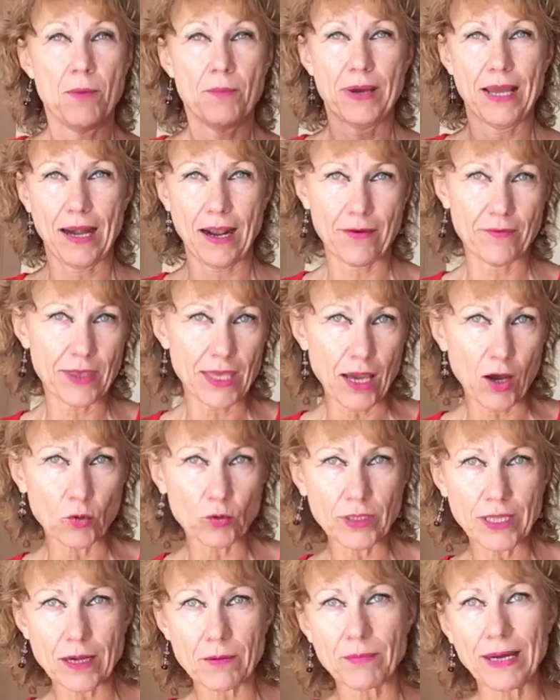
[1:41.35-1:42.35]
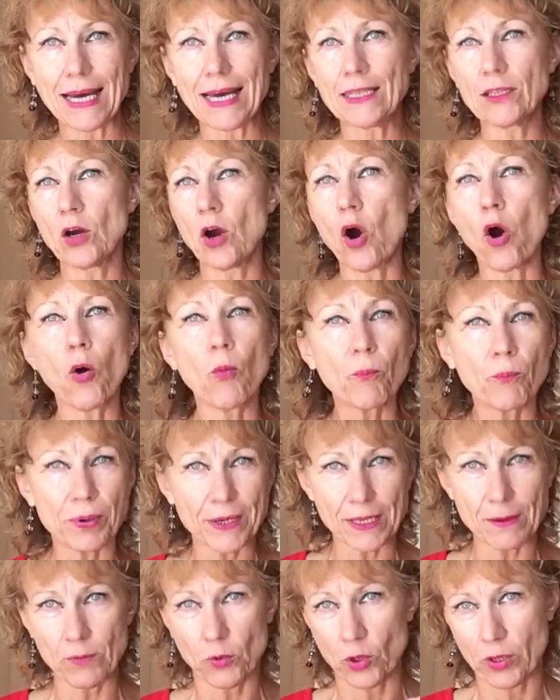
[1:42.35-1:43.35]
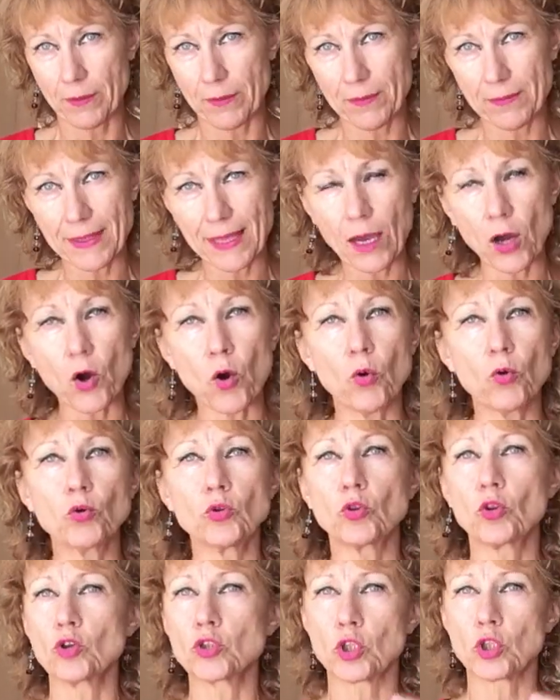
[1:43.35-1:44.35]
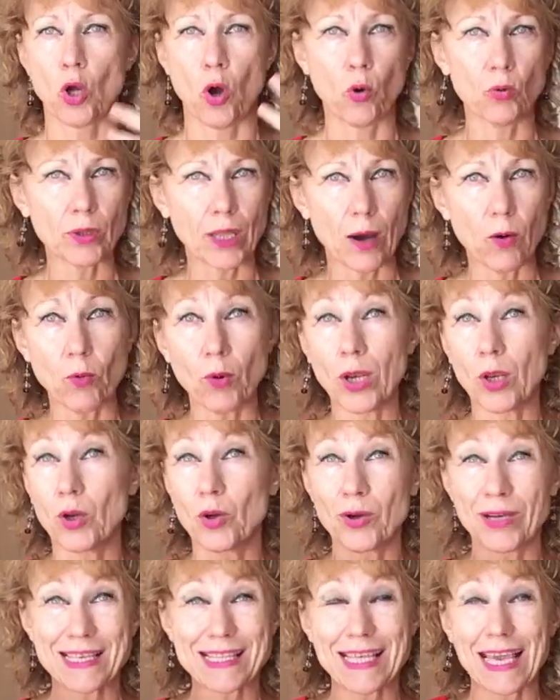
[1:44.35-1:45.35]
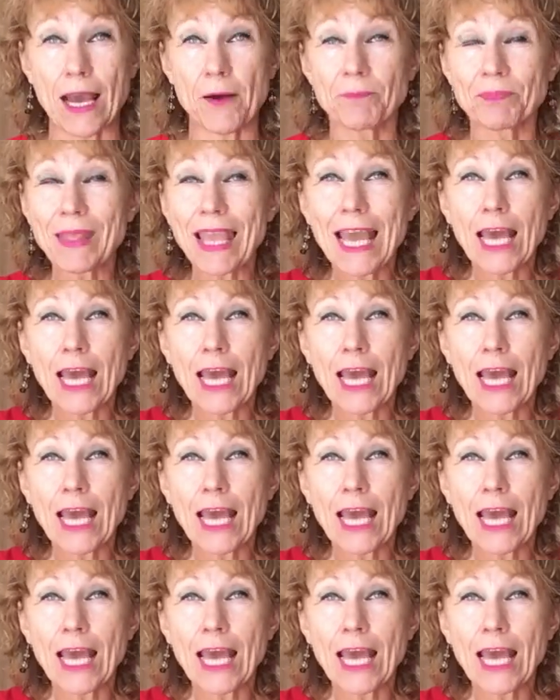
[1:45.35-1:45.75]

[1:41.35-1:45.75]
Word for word: pero había un hermano o un primo que vivían juntos o un abuelo, lo que sea.